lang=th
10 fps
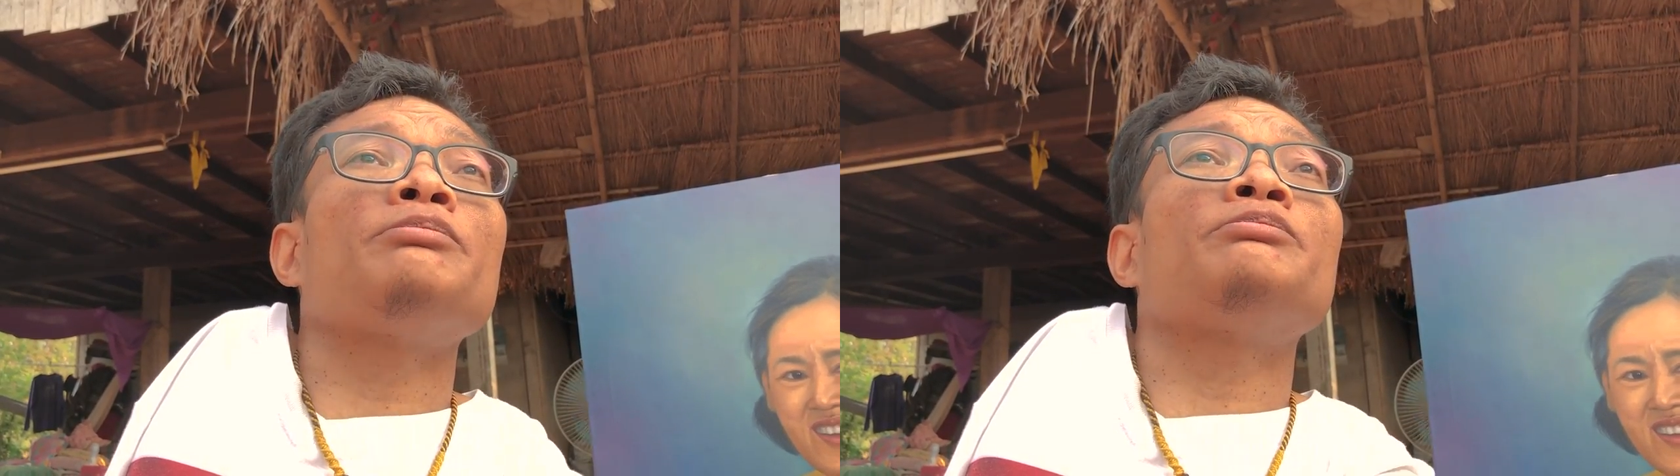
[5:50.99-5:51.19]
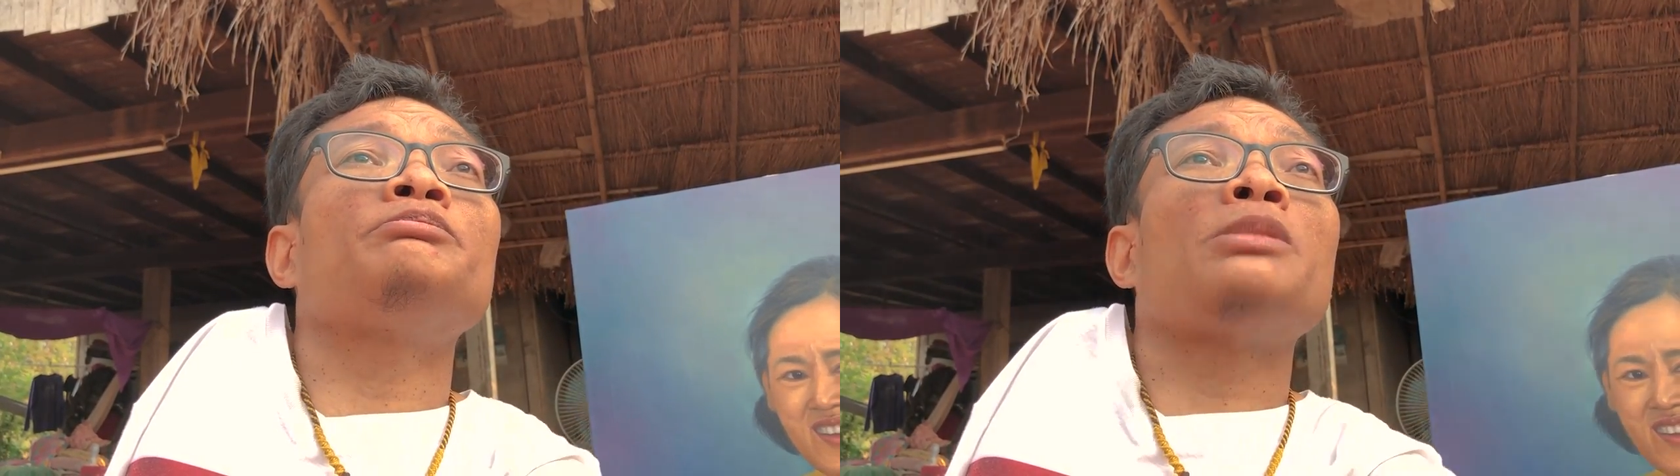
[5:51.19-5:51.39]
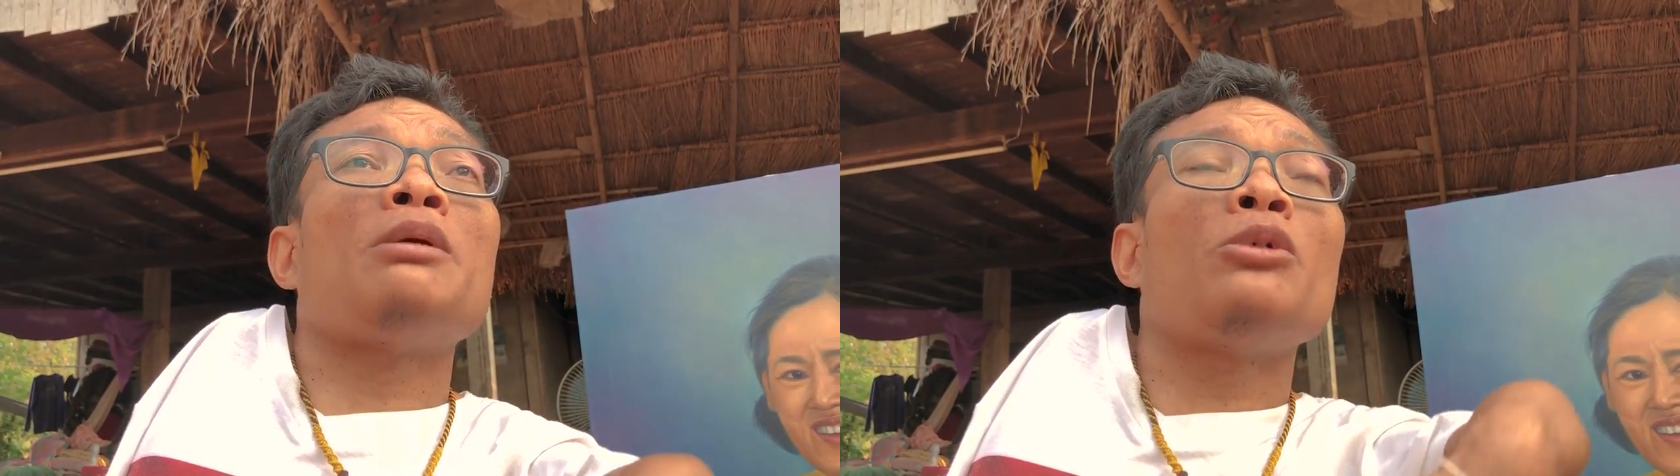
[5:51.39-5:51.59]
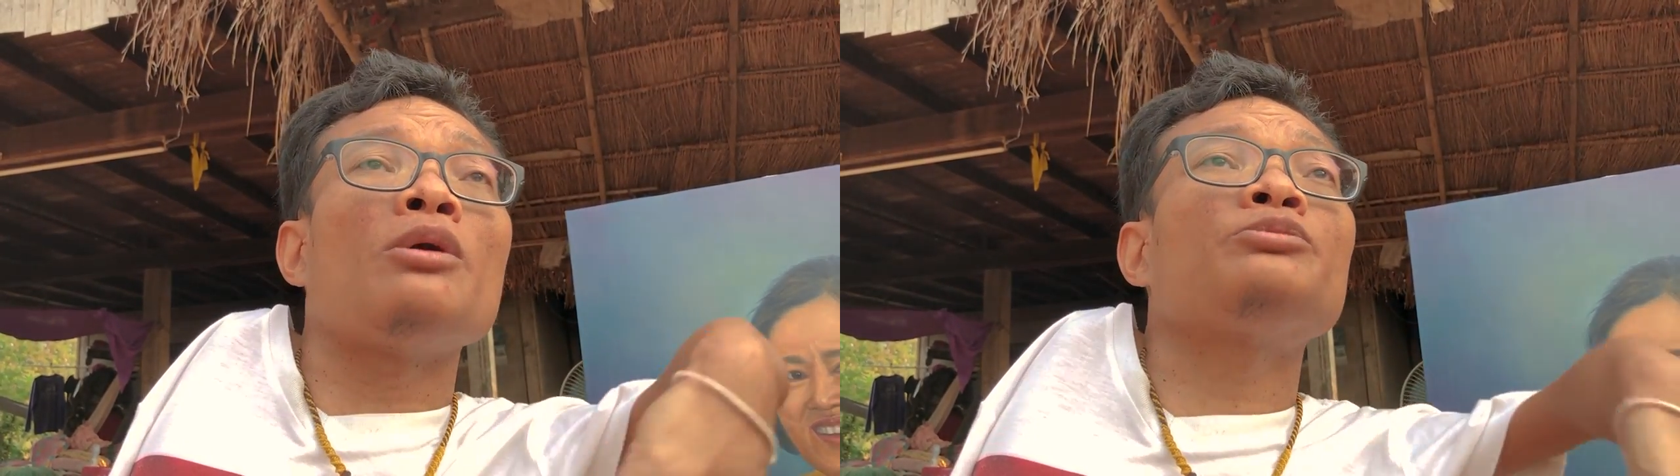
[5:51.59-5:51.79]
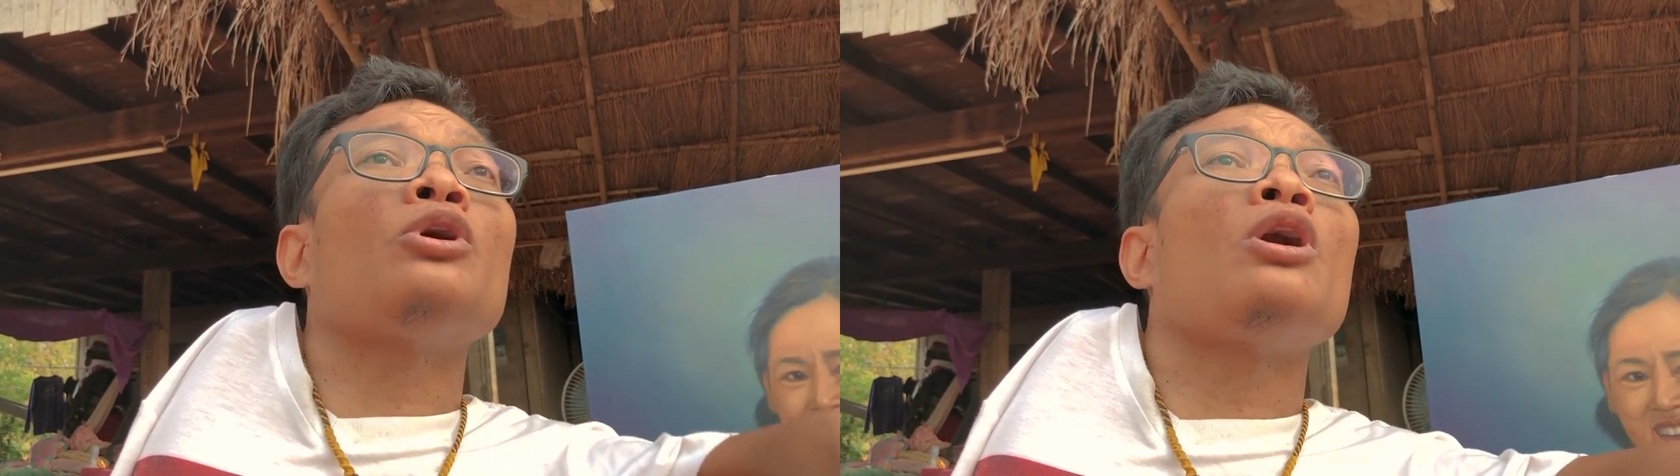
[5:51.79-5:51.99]
บมาม
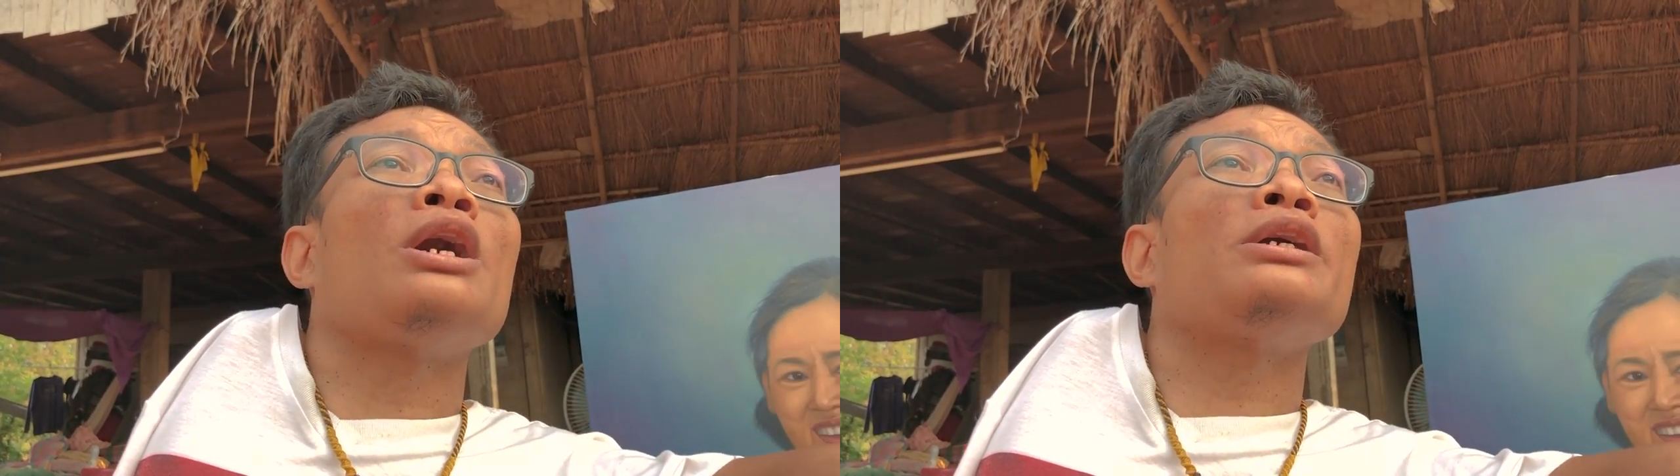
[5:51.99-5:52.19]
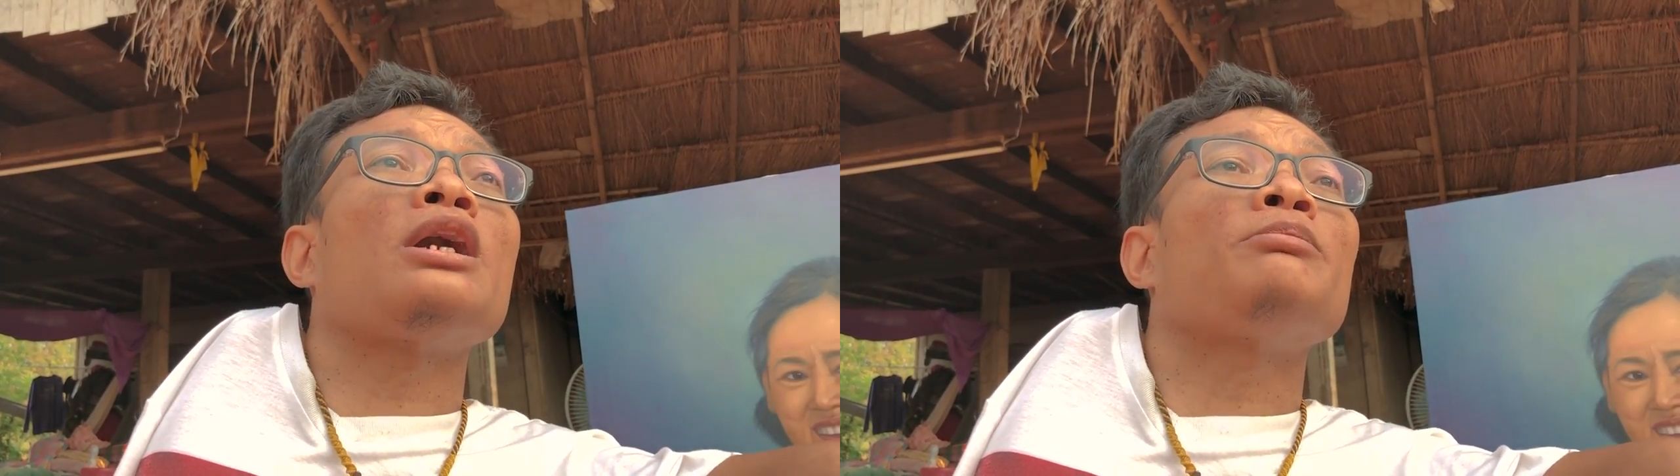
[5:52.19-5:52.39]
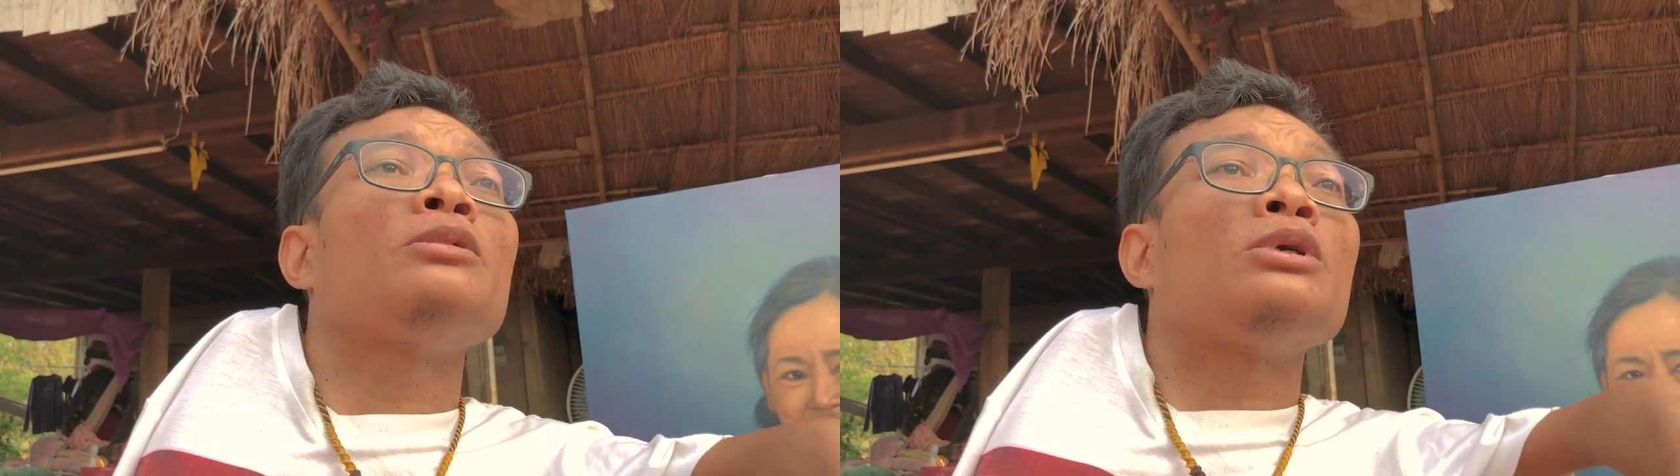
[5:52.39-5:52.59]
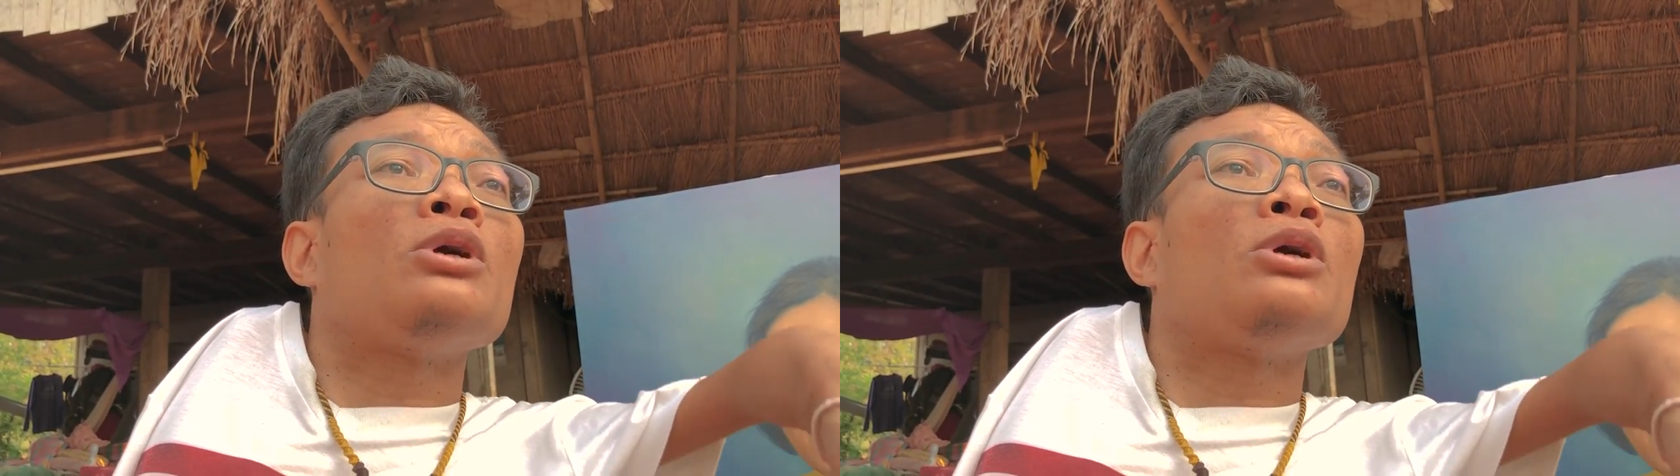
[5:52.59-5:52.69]
อบต่อให้กับ